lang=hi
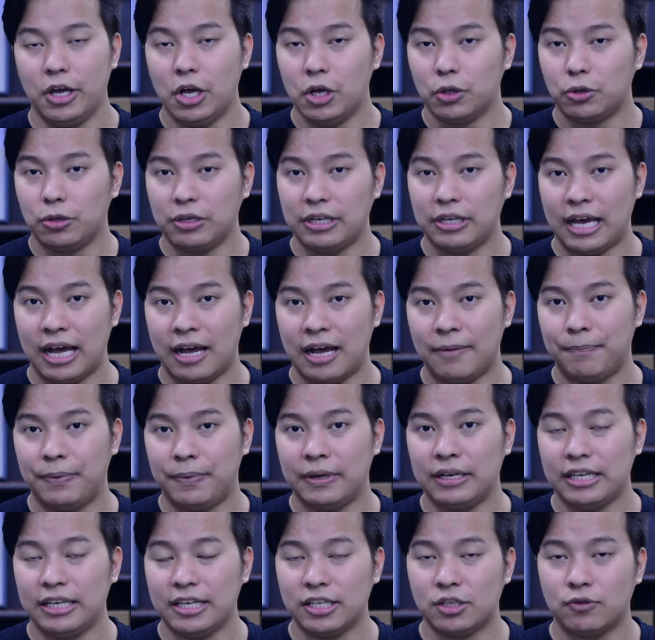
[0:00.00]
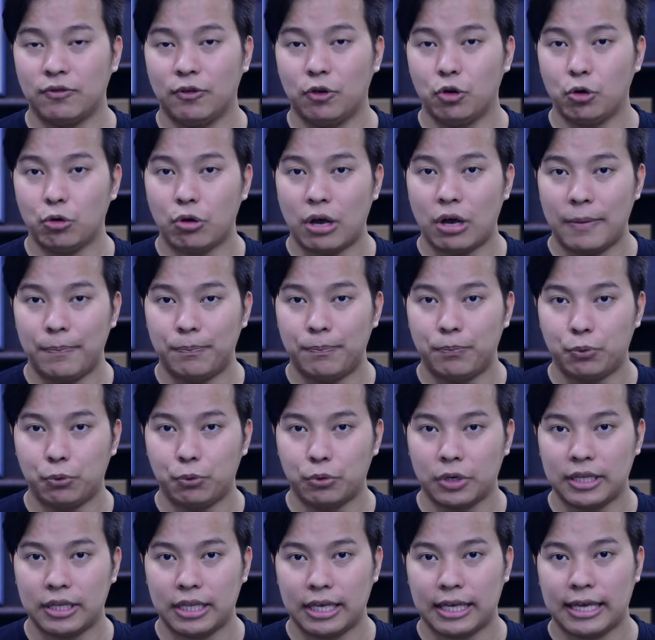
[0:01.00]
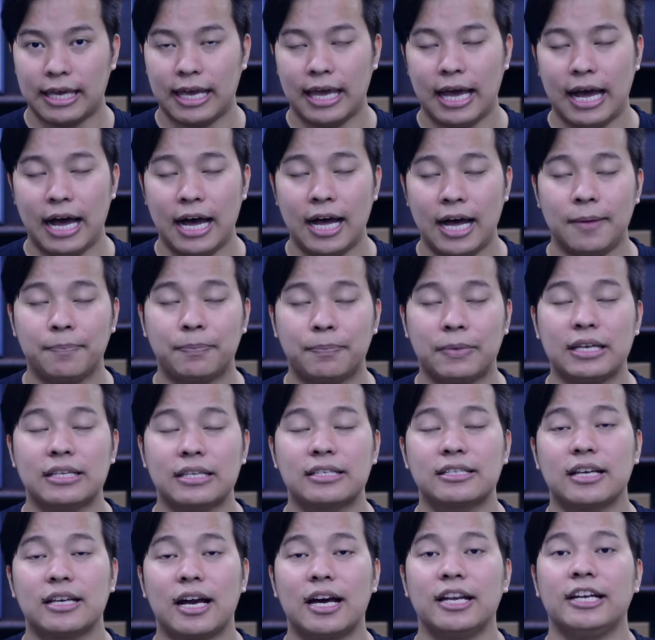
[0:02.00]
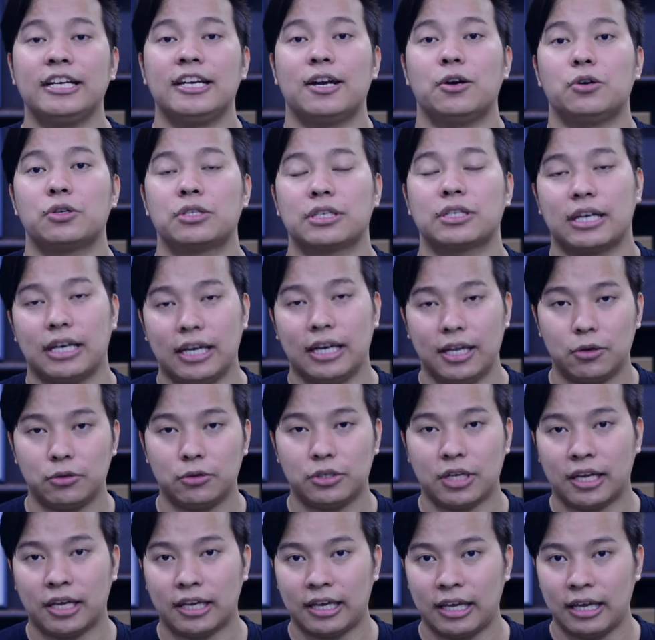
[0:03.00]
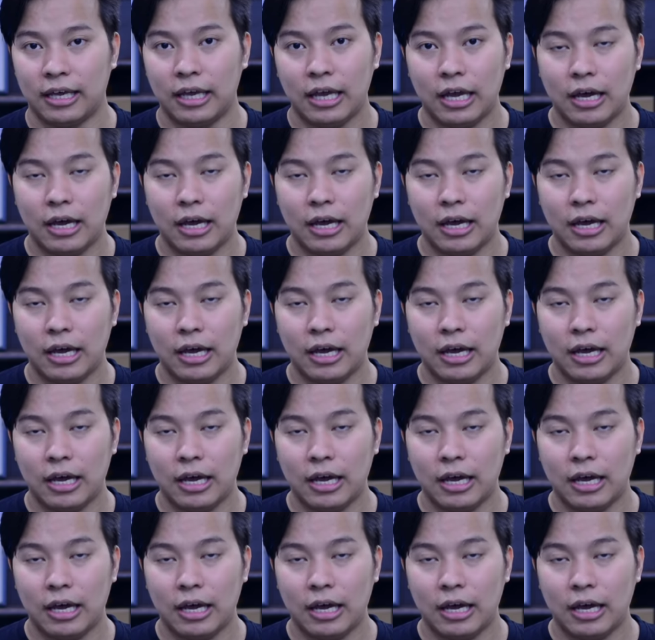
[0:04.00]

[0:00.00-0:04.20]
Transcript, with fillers: तो यहाँ पर इस वीडियो को आप पूरा देखें आपके सारे डाउट्स क्लियर हो जाएंगे